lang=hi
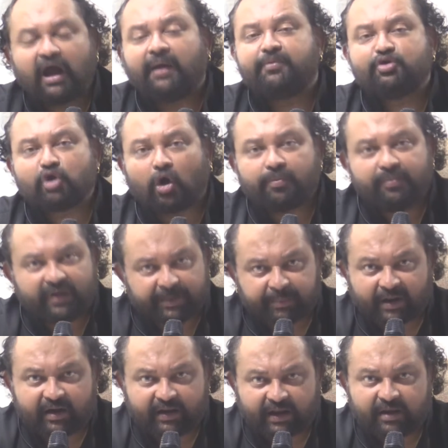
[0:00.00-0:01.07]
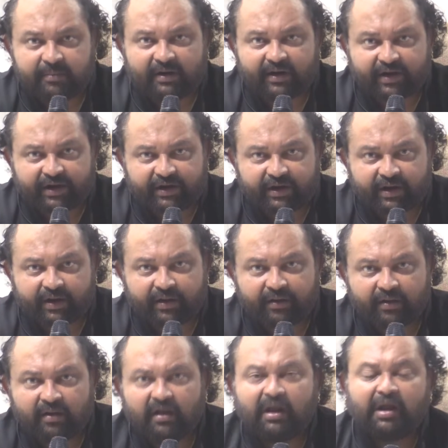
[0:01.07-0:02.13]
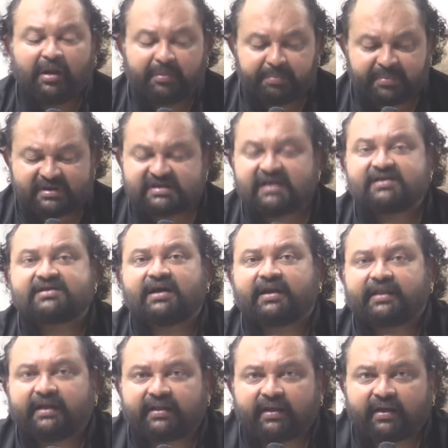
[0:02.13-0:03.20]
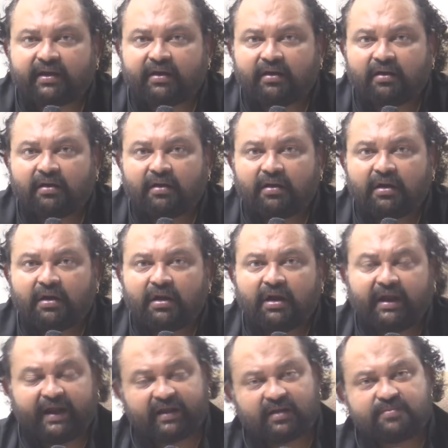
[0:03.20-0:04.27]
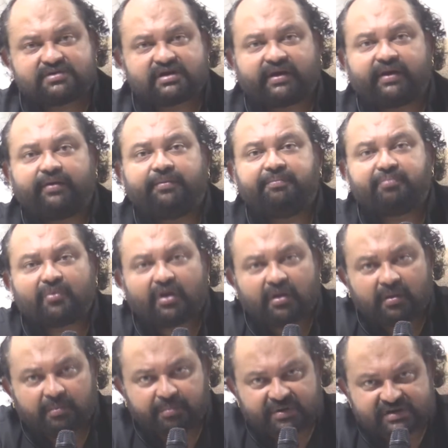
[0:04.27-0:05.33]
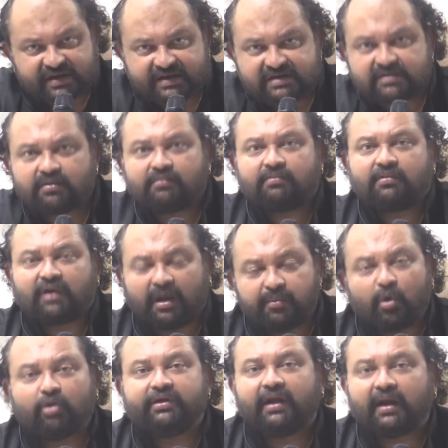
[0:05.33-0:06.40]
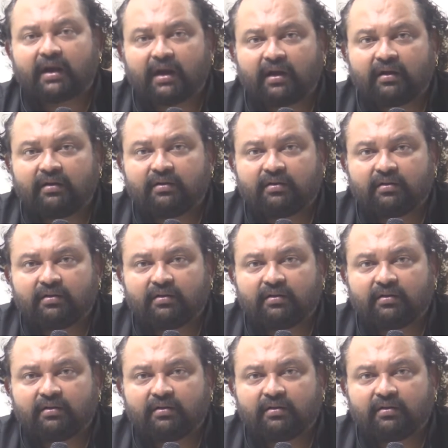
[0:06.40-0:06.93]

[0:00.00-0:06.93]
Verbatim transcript: अब जॉब नहीं मिल रही है बिजनेस करते थे एकदम से बिजनेस कम होने लगा